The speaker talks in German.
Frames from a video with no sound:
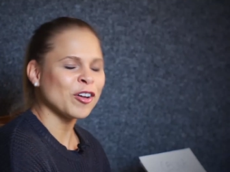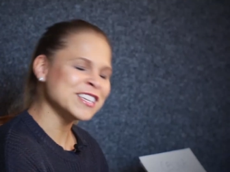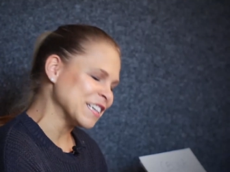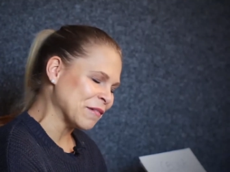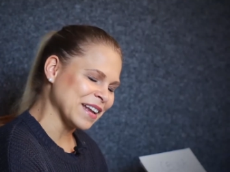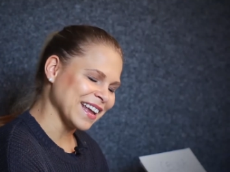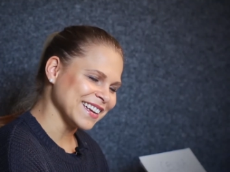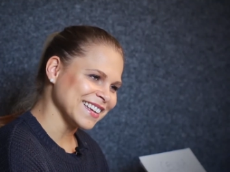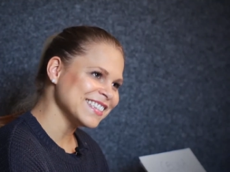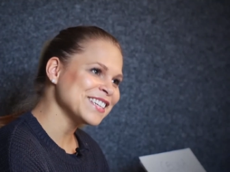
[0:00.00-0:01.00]
Konnte ich aber
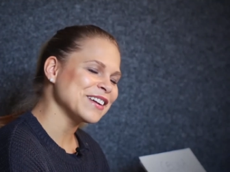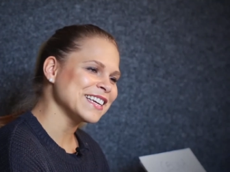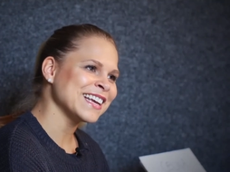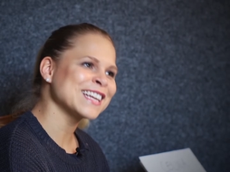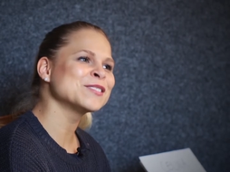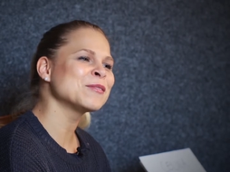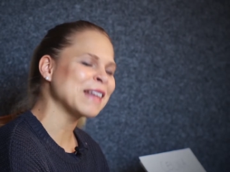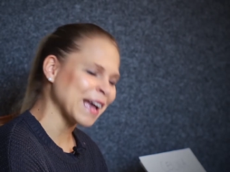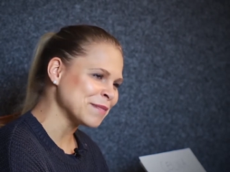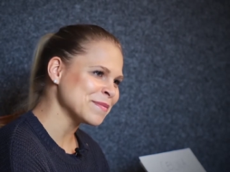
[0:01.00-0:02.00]
leider nicht, weil ich leider zu
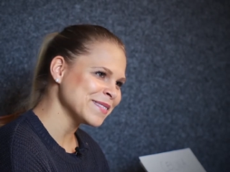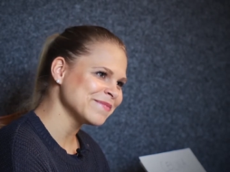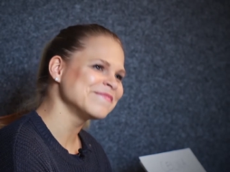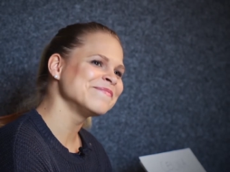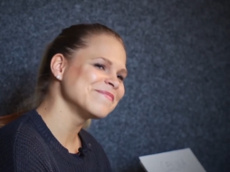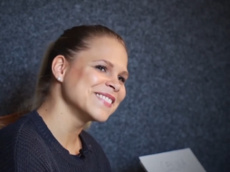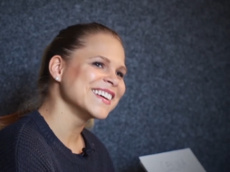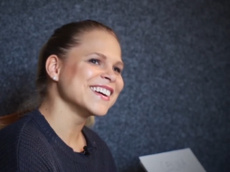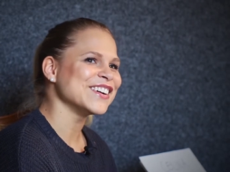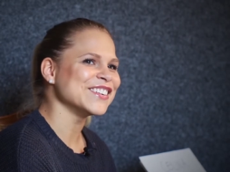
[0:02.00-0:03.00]
klein bin.
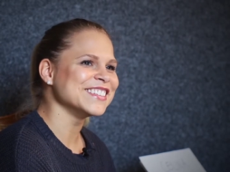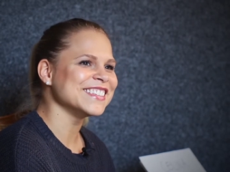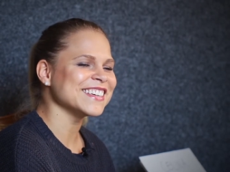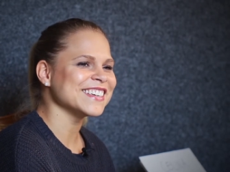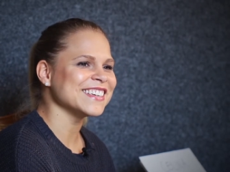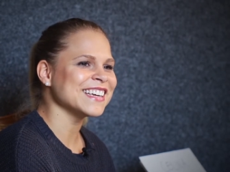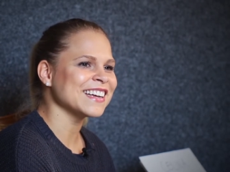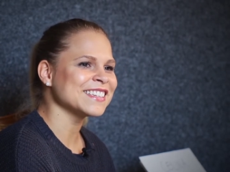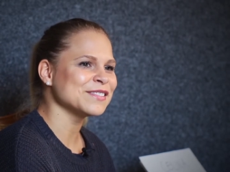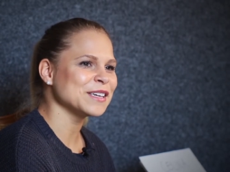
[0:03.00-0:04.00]
Und äh,
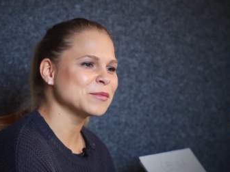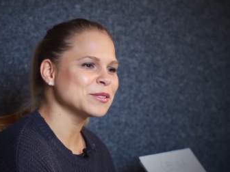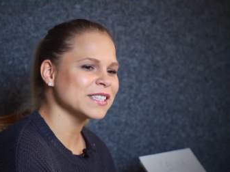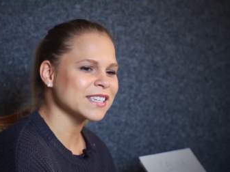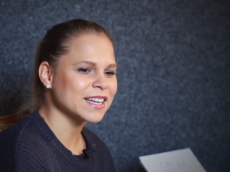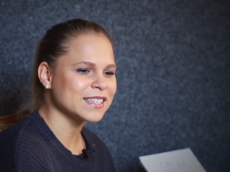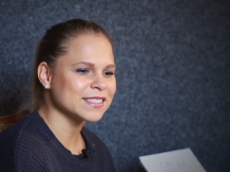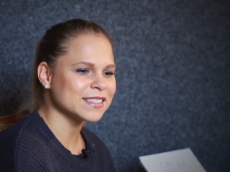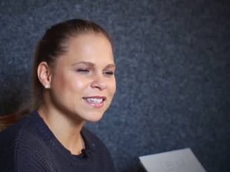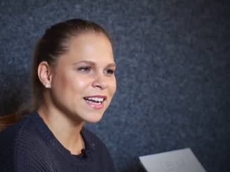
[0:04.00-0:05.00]
ja, deswegen musste ich halt
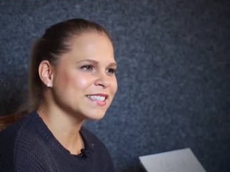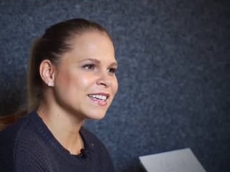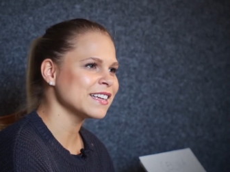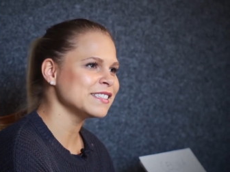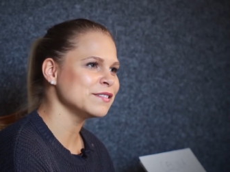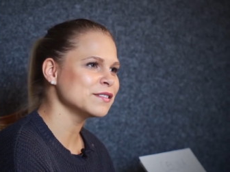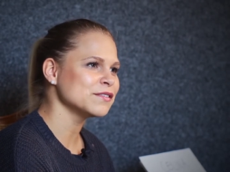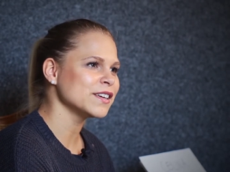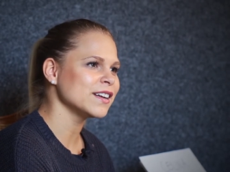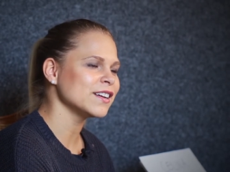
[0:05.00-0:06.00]
äh, eine Alternative
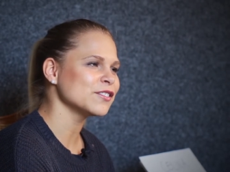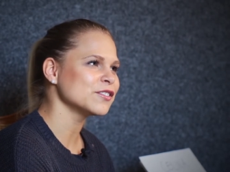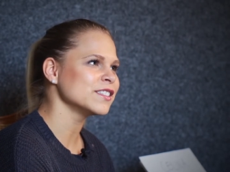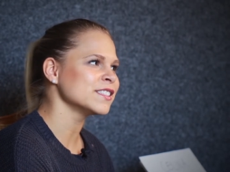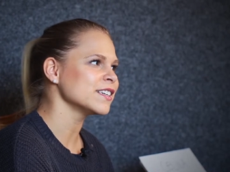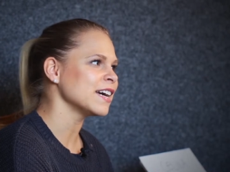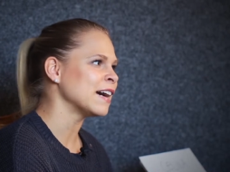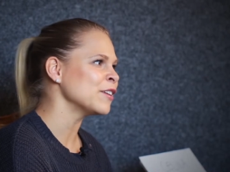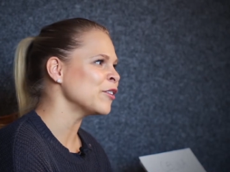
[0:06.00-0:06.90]
finden. Und äh, ja,